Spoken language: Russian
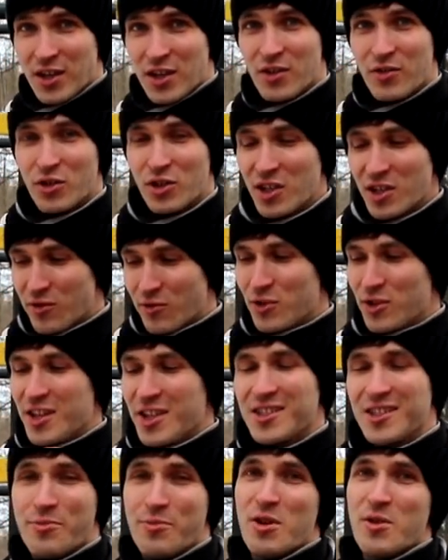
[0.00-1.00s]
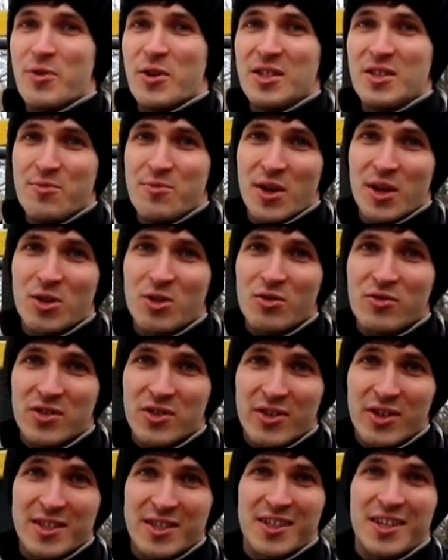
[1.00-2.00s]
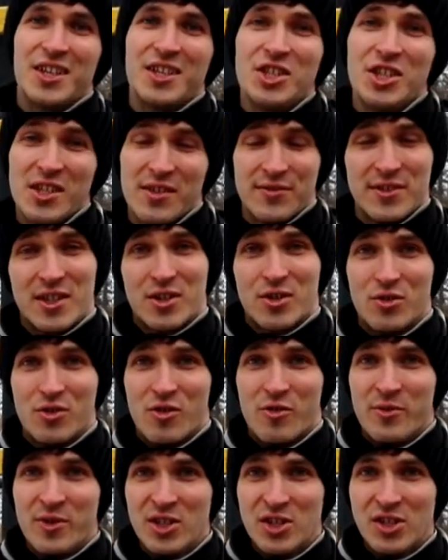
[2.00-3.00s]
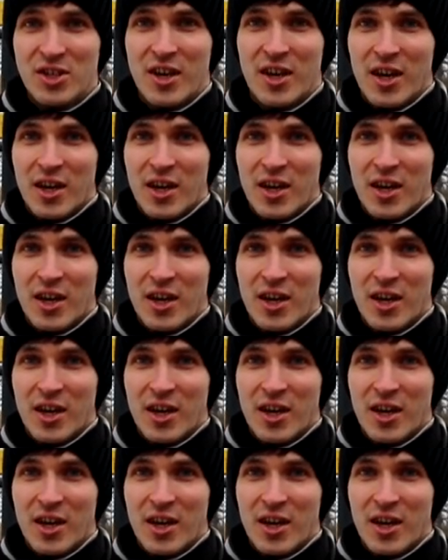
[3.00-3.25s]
и вот этот вот резкий перепад температуры вызывает сокращение всех у него мышц,